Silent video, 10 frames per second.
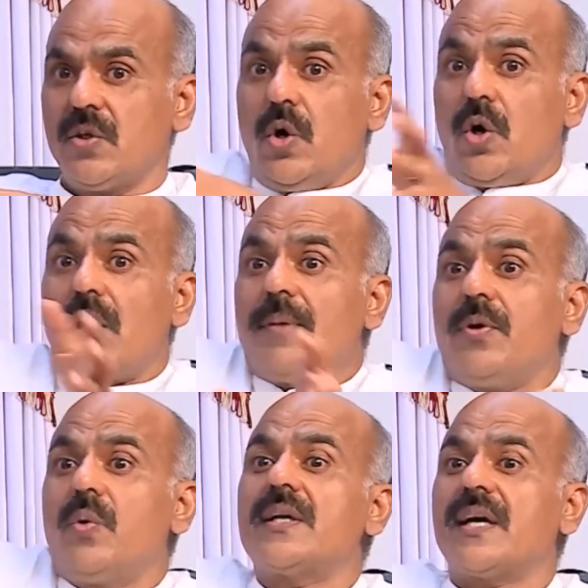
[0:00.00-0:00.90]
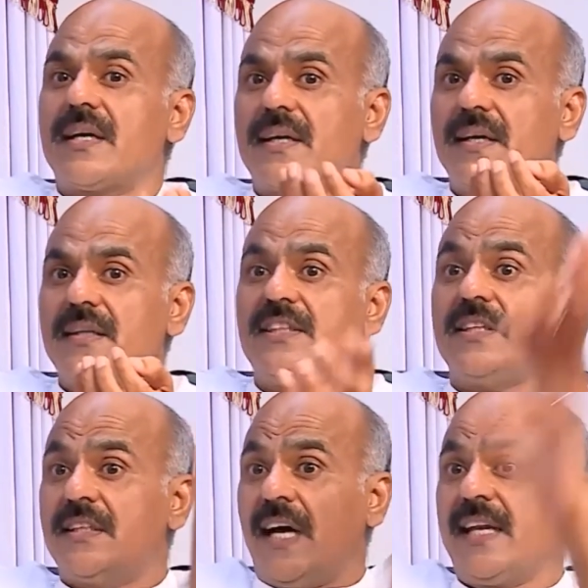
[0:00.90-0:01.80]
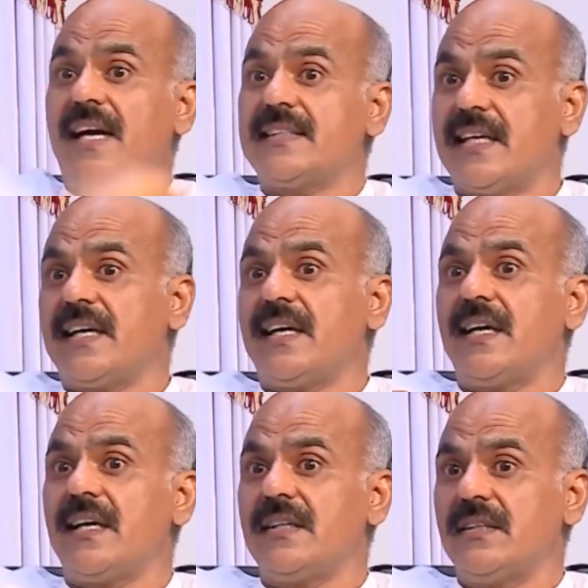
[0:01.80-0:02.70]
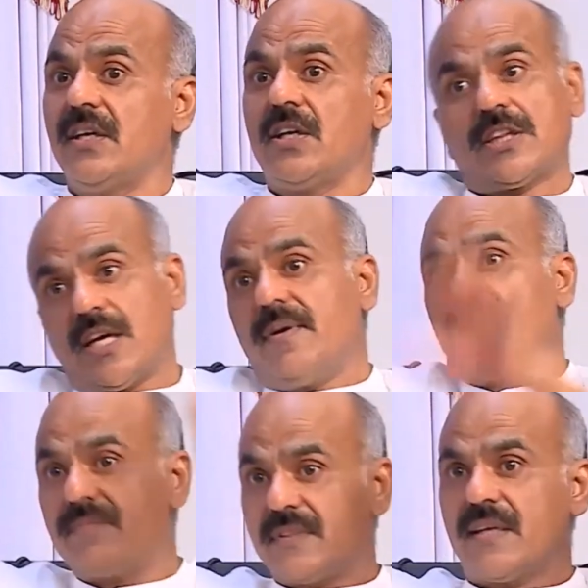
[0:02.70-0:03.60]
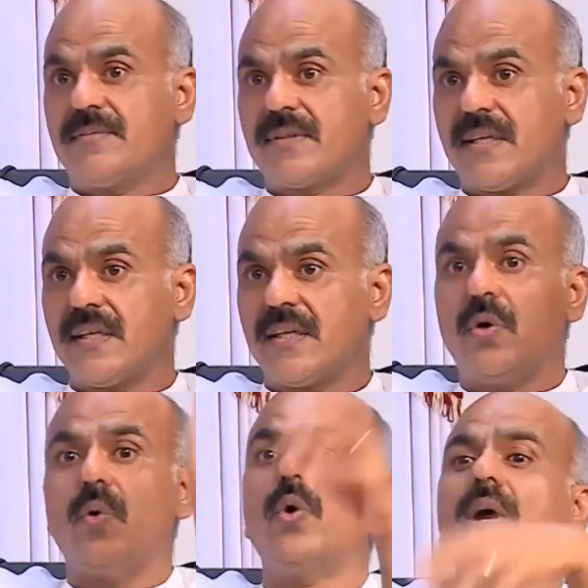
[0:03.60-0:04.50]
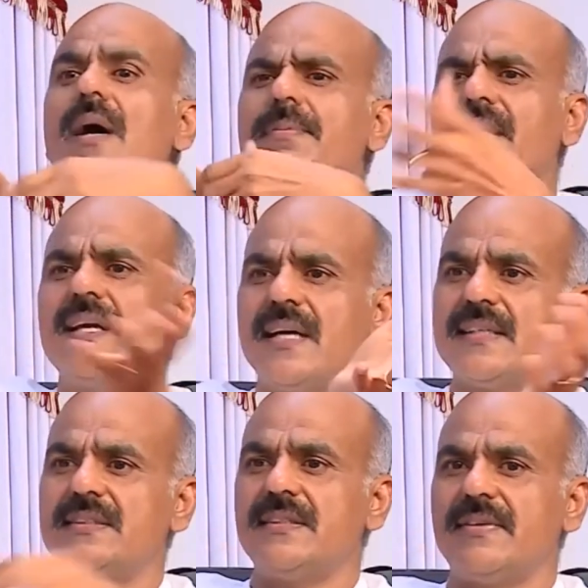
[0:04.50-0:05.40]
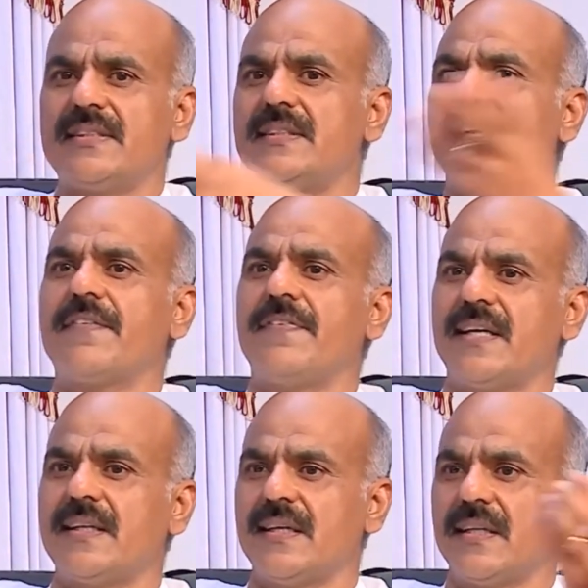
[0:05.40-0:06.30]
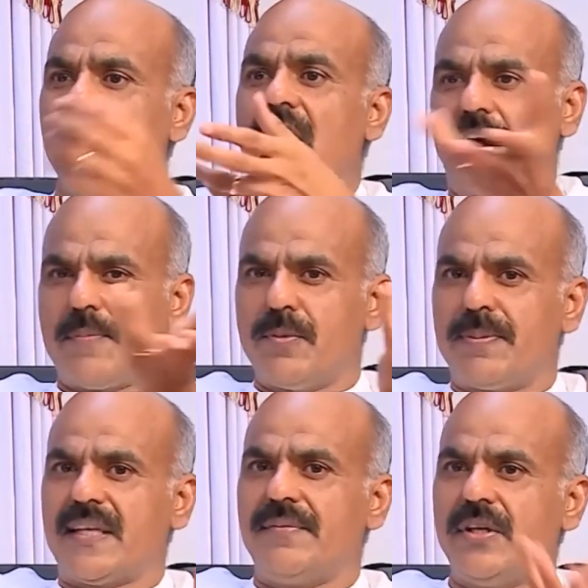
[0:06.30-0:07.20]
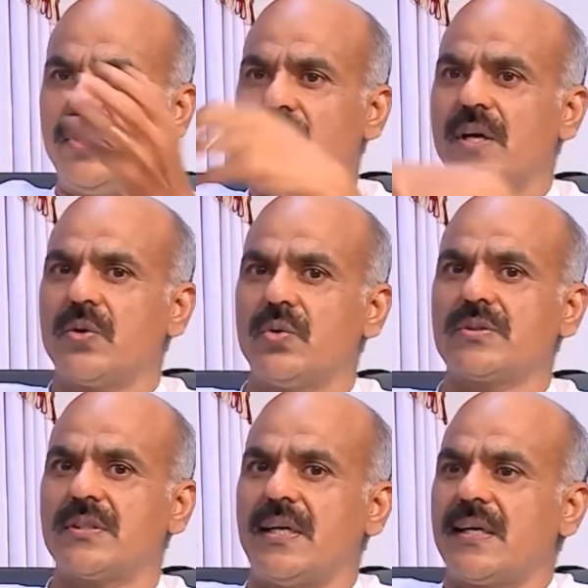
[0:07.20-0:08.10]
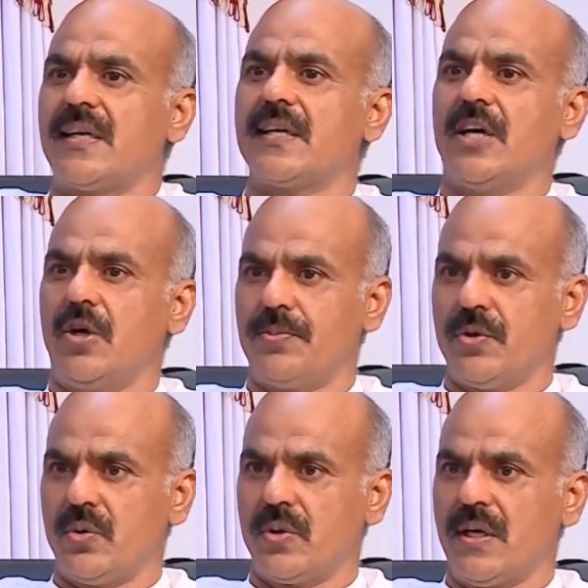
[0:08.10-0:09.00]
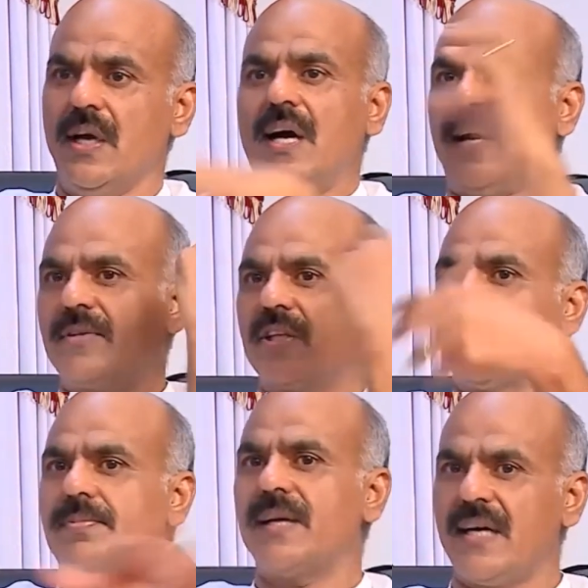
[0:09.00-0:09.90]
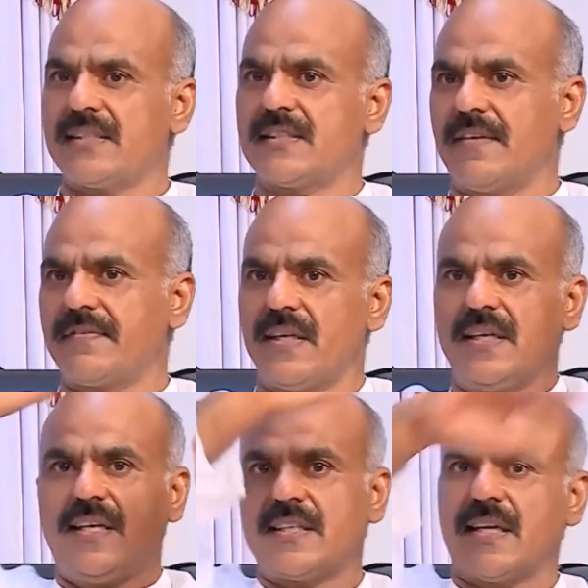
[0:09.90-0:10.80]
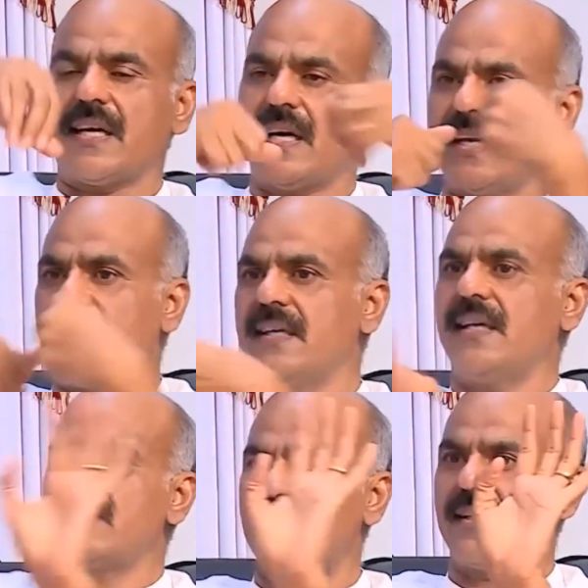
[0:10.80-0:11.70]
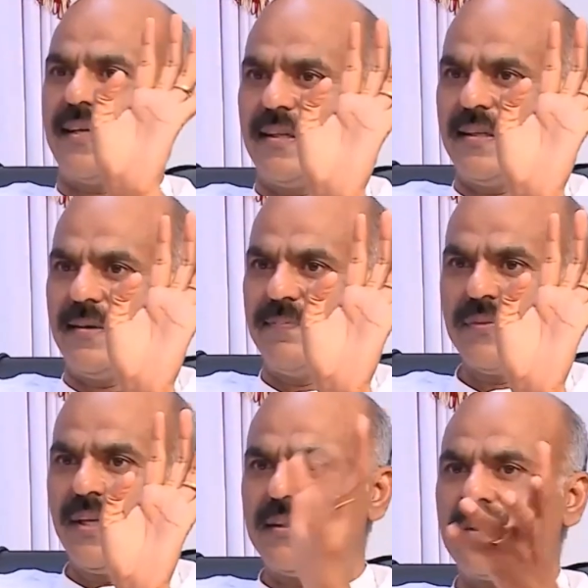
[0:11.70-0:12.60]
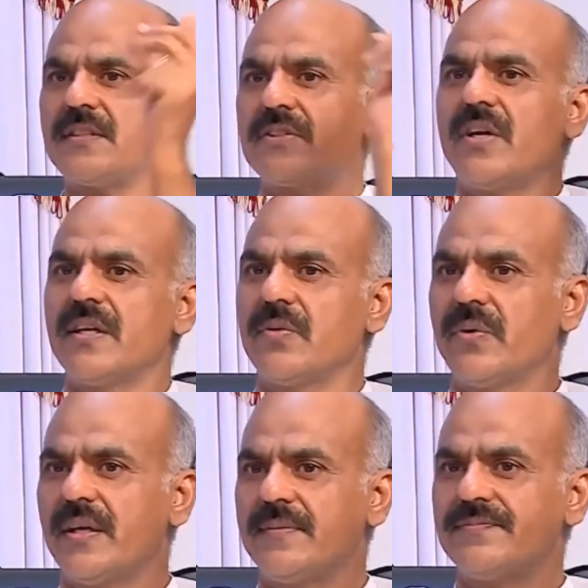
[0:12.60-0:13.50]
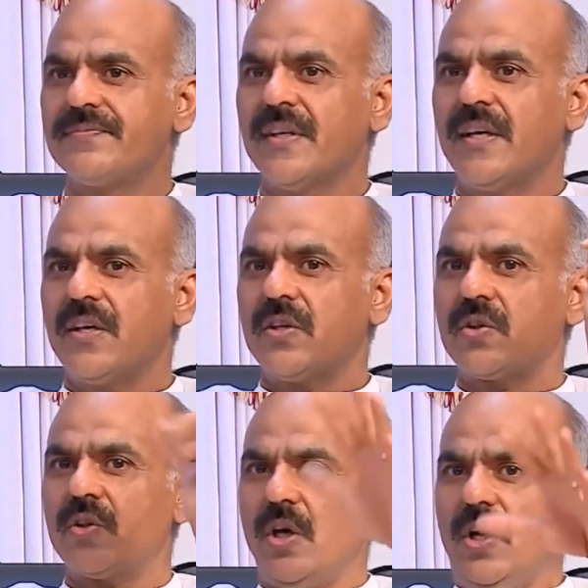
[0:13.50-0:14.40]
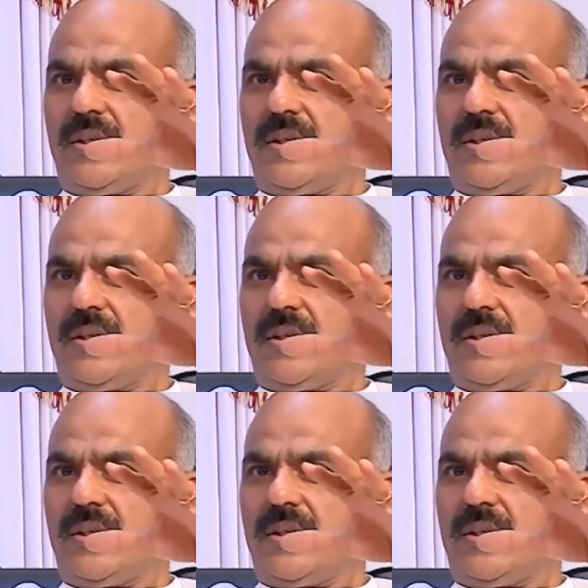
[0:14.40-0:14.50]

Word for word: लोग अभी उल्टा कर रहे हैं जी धन आ जाएगा तब हम धर्म करेंगे वो आप कहीं ऐसी वैसी जगह फेंक देंगे आपको पता भी नहीं होगा कि उस धन का क्या उपयोग हो रहा है हमने तो अपने हाथ साफ कर लिए इतना काला किया इतना डाल दिया दिस इज नॉट द वे तो